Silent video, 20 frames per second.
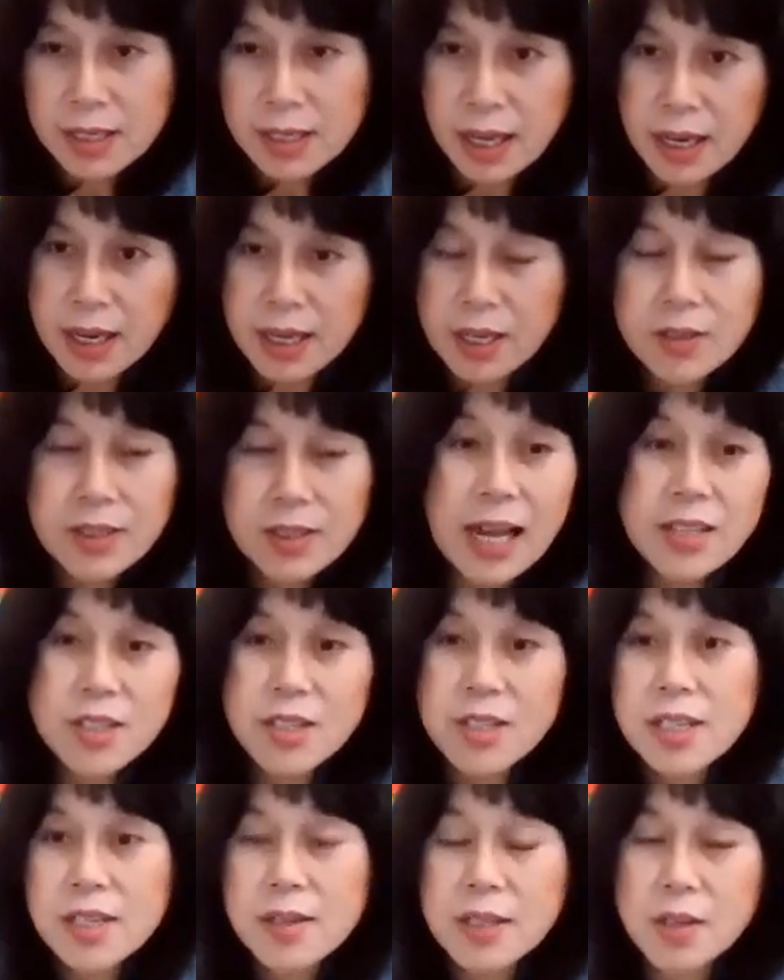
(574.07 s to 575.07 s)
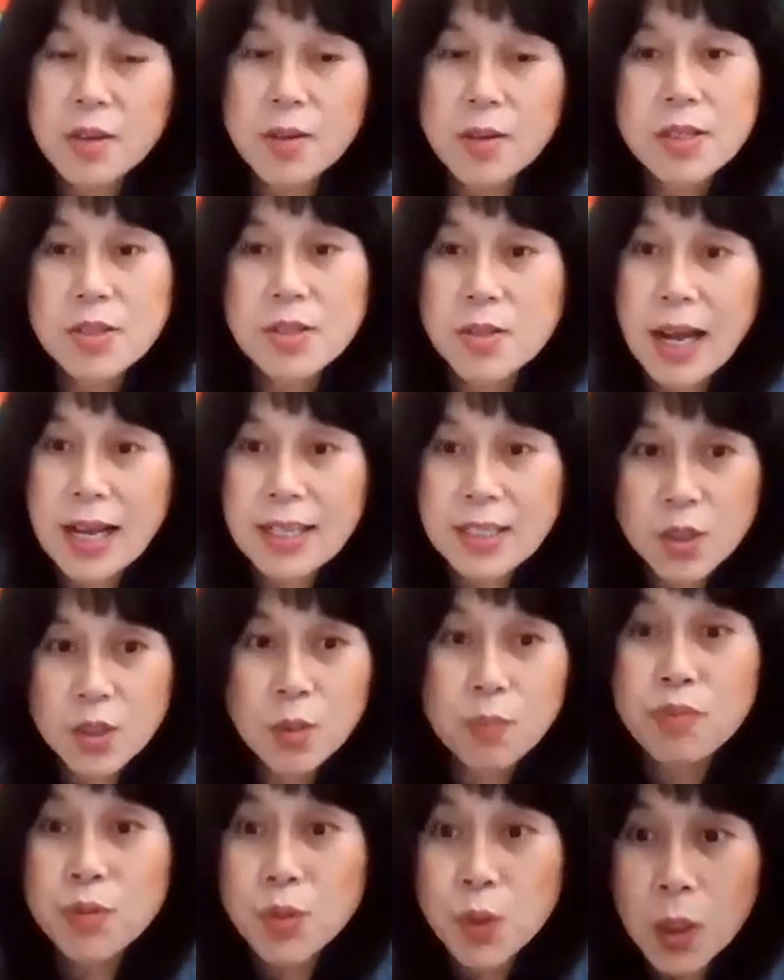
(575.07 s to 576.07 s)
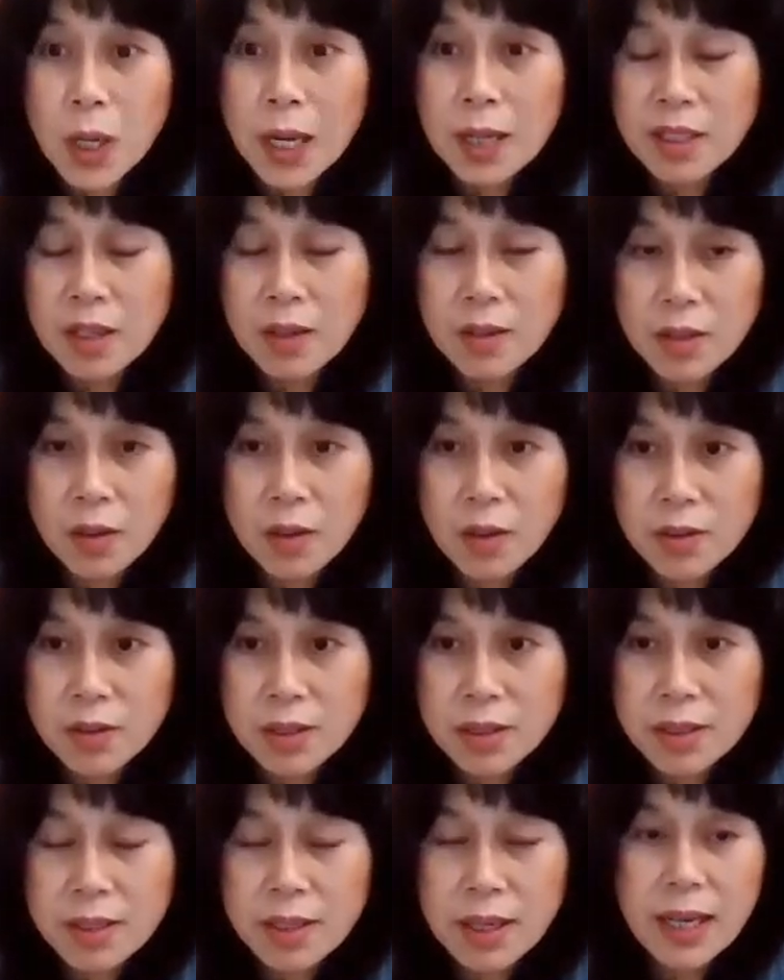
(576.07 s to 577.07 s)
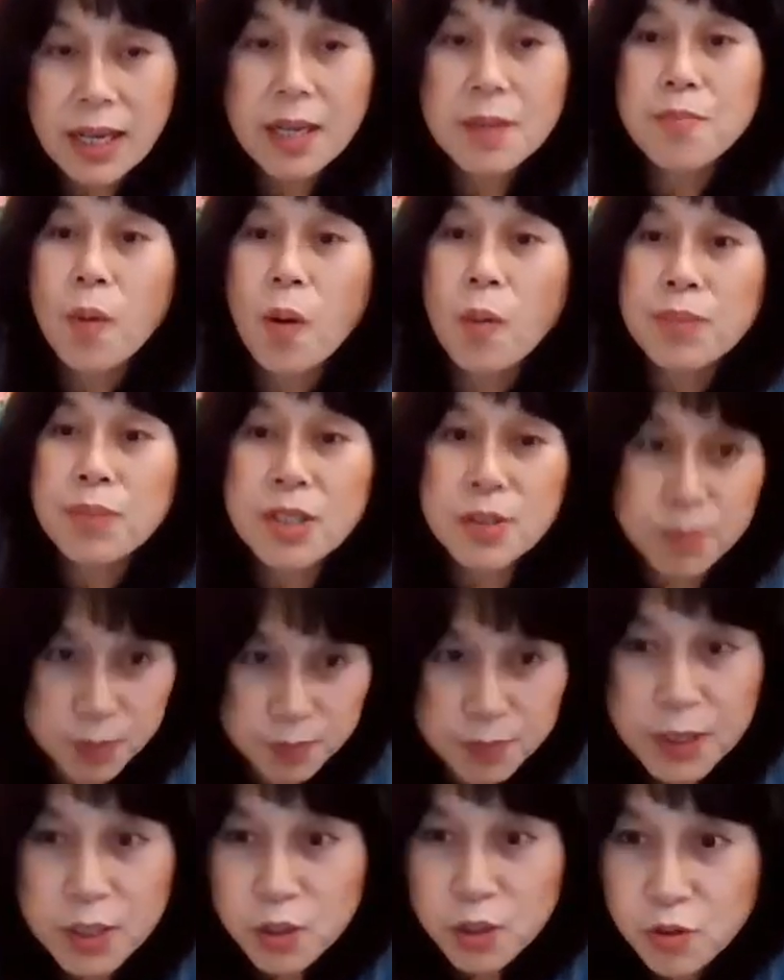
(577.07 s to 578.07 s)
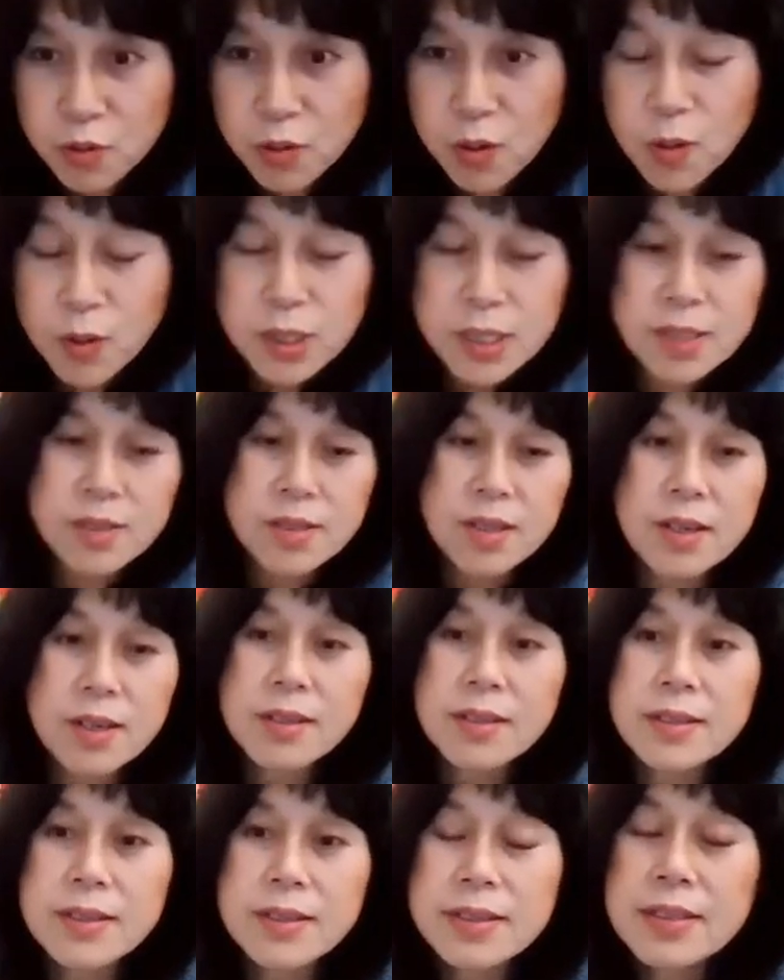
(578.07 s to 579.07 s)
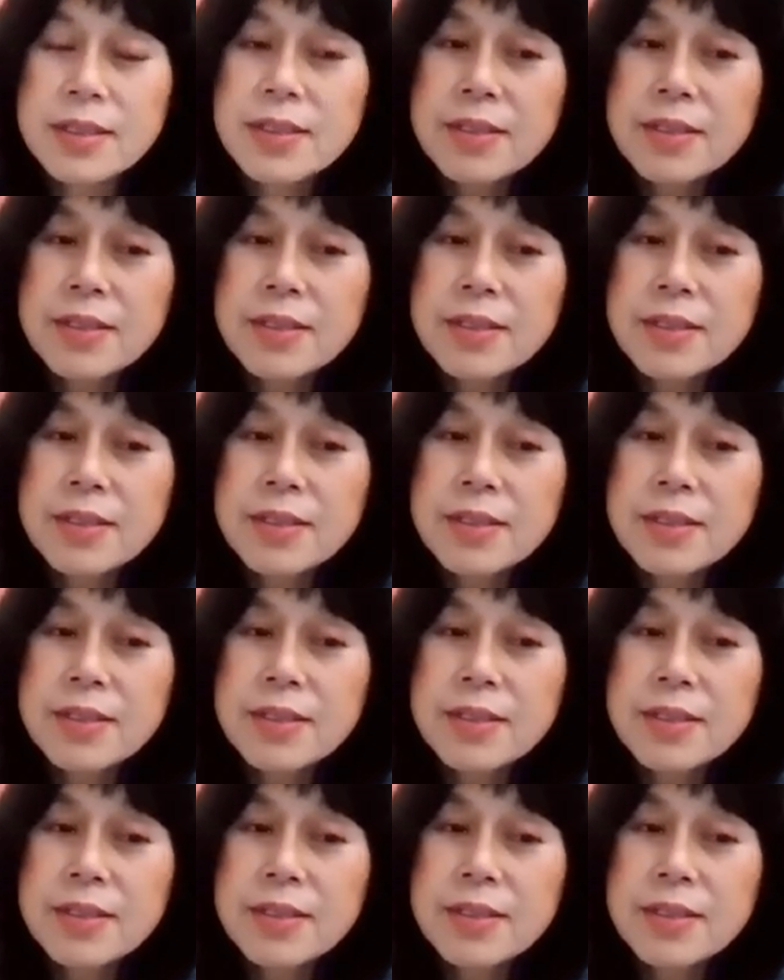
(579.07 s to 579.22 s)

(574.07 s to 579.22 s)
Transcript: 내가 이걸 다스리는 거에 있어서 아직 좀 부족한 어떤 것들을 하나님 뭐 비, 비춰준 거 혹시 있어요?